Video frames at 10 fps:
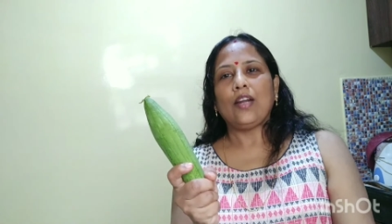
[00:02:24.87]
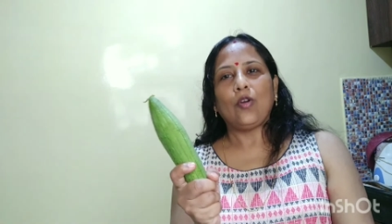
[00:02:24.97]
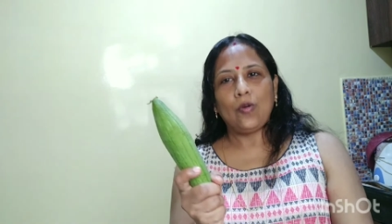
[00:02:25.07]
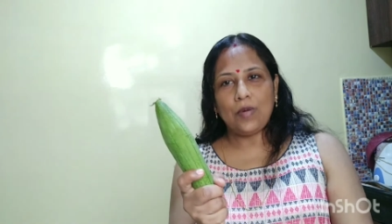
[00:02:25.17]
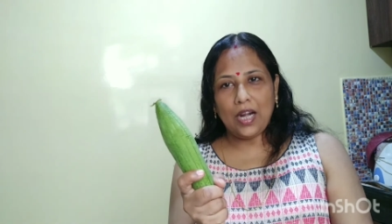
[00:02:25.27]

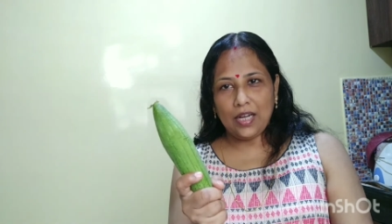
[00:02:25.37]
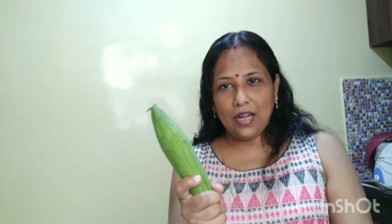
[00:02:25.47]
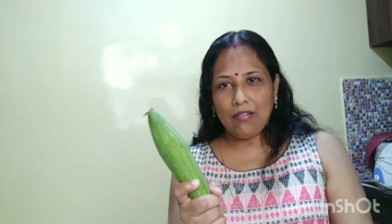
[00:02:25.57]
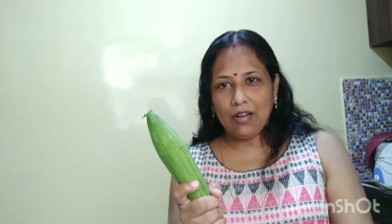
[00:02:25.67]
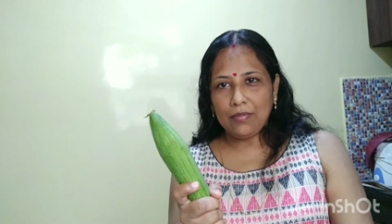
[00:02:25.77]
রকম রান্না
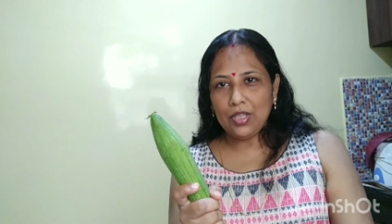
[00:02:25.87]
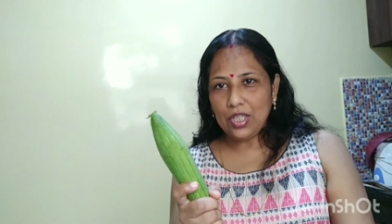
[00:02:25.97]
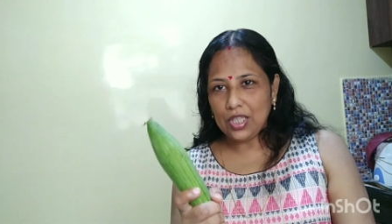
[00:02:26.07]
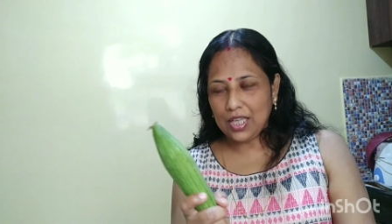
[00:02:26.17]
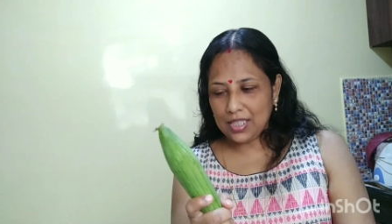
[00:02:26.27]
করা আমি
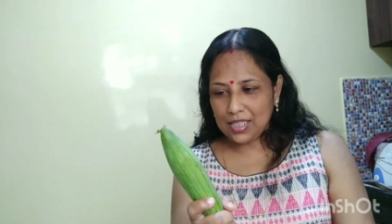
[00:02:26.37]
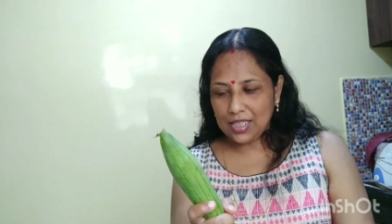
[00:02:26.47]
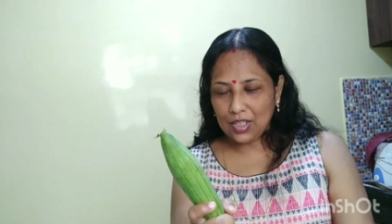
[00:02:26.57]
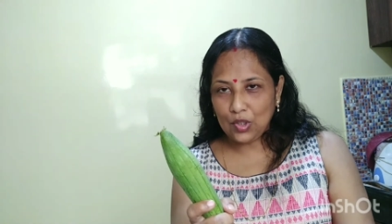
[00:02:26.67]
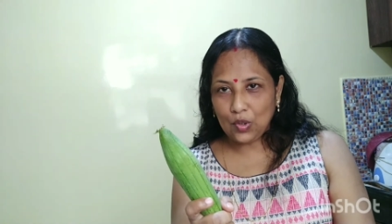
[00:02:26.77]
শিখেছি
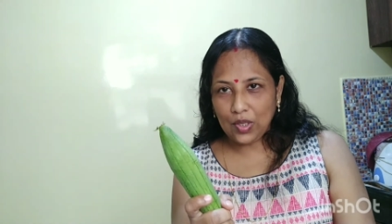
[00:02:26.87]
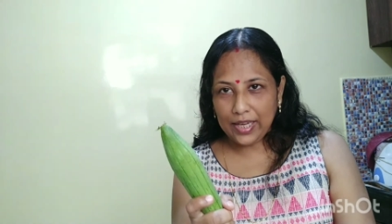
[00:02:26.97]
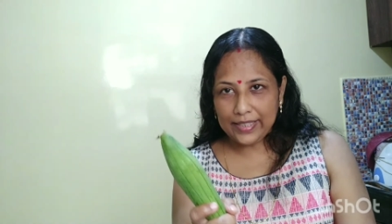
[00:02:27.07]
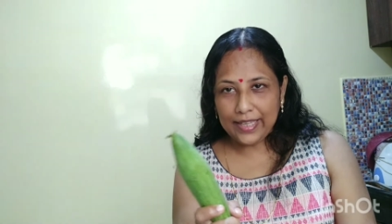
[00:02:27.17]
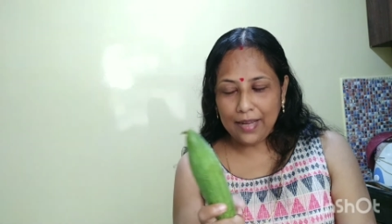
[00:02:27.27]
তো
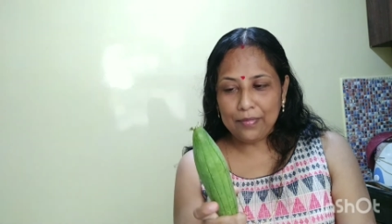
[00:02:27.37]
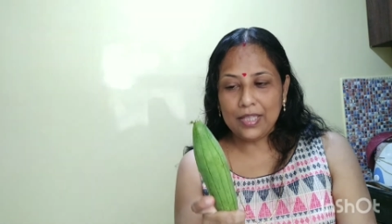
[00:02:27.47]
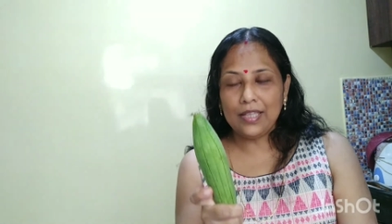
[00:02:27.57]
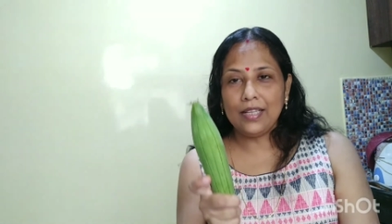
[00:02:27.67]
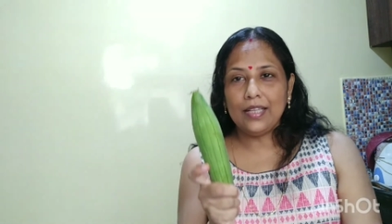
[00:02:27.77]
এটা আমি
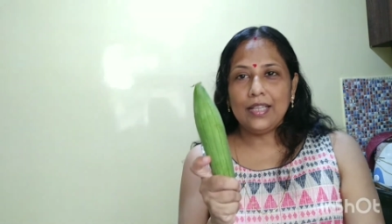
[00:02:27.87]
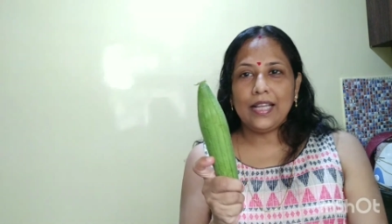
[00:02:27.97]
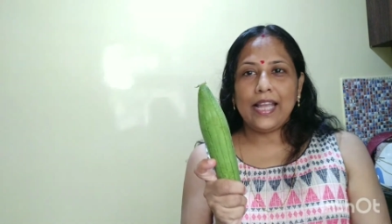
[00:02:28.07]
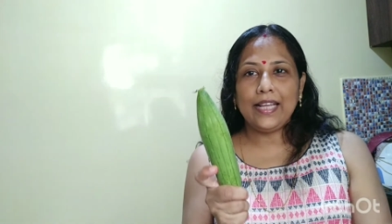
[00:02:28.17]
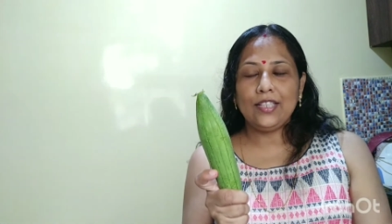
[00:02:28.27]

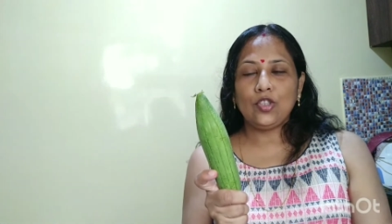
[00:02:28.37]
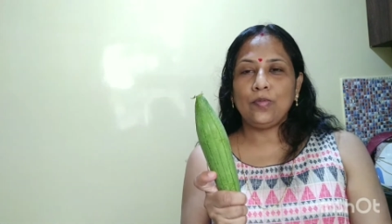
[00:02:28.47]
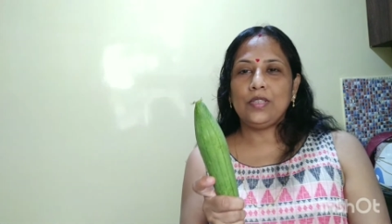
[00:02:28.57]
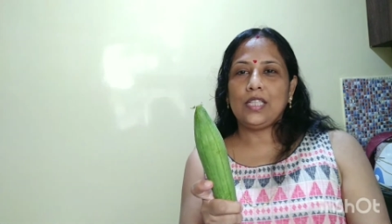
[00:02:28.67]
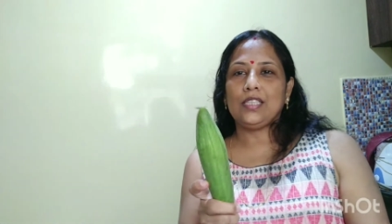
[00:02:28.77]
এই
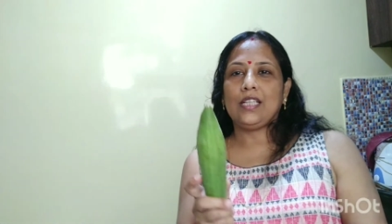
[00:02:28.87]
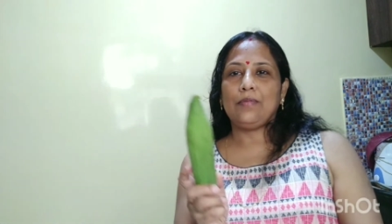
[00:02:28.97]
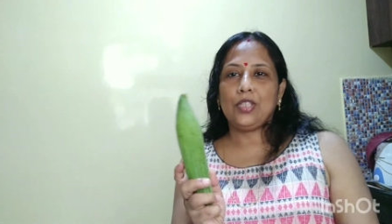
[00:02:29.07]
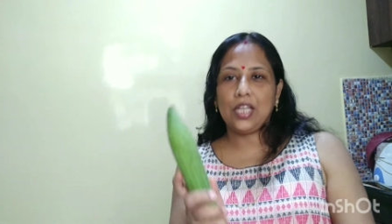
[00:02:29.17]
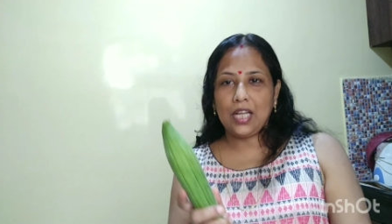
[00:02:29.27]
সবজিটা যেটা
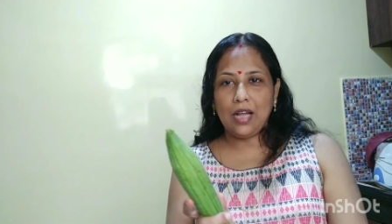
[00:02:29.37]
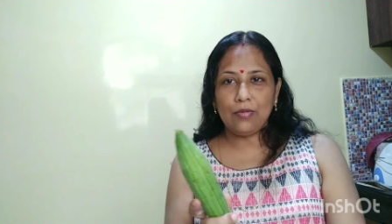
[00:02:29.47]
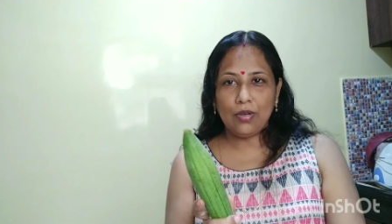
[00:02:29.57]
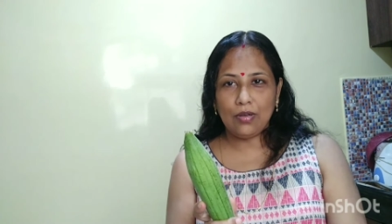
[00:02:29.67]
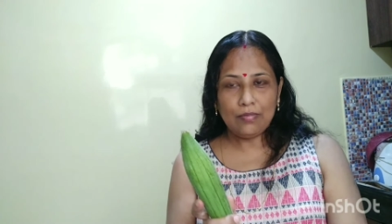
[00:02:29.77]
আমি
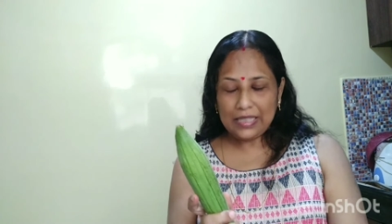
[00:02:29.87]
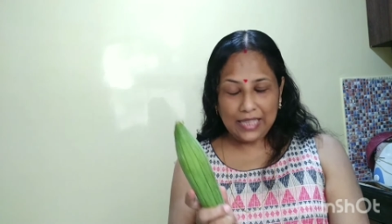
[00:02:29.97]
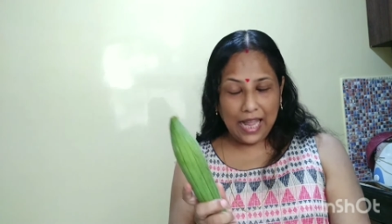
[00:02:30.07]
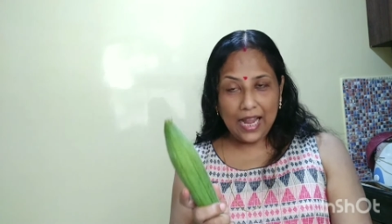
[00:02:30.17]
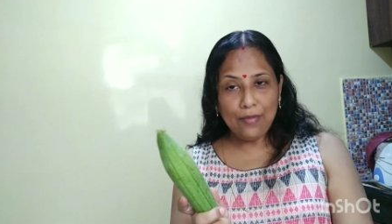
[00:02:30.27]
শেখাবো মানে
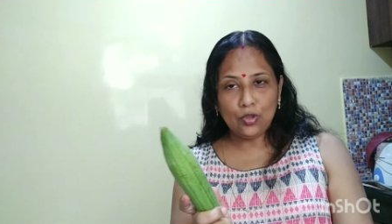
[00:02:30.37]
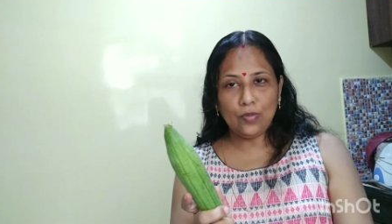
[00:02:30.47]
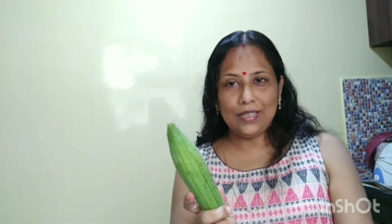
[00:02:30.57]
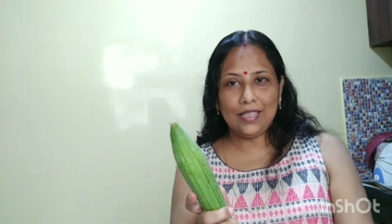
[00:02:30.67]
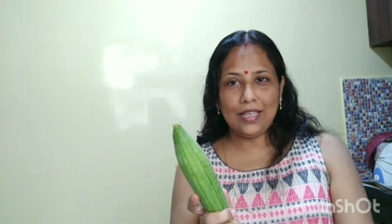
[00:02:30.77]
দেখাবো
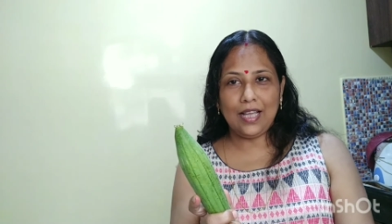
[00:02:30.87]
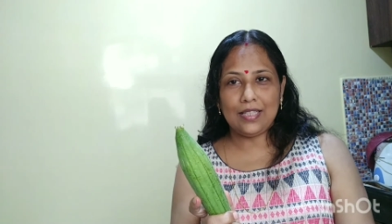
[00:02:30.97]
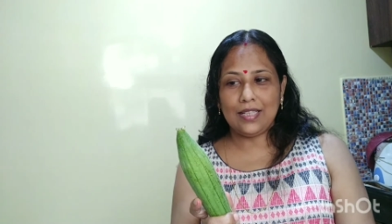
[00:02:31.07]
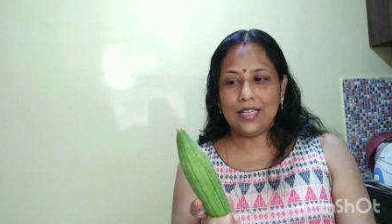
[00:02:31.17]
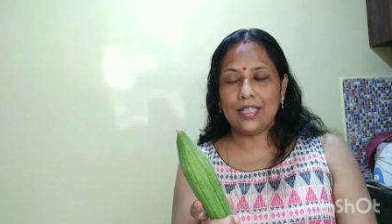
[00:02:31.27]
তোমাদেরকে
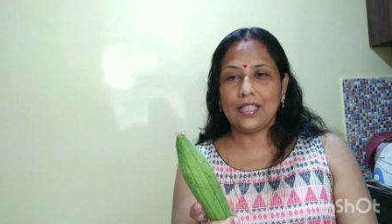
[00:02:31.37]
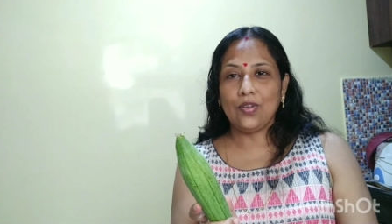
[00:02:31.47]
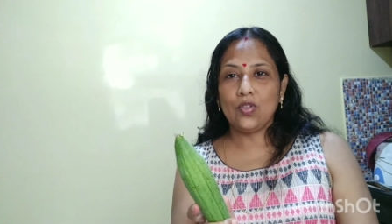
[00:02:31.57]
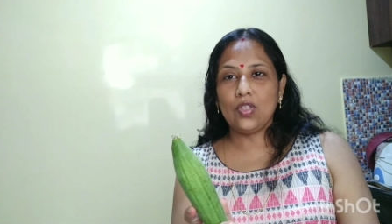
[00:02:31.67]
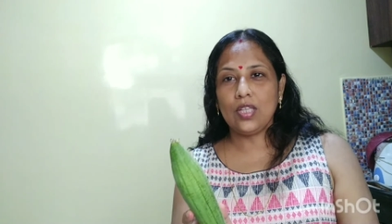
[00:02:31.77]
আজকে সেটা
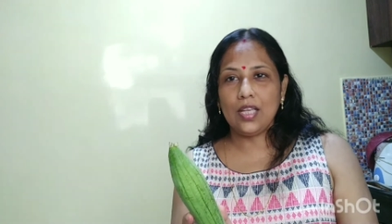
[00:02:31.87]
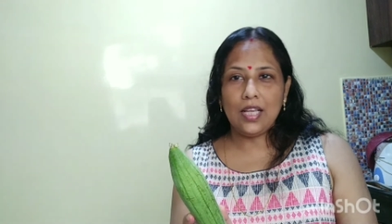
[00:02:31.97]
হচ্ছে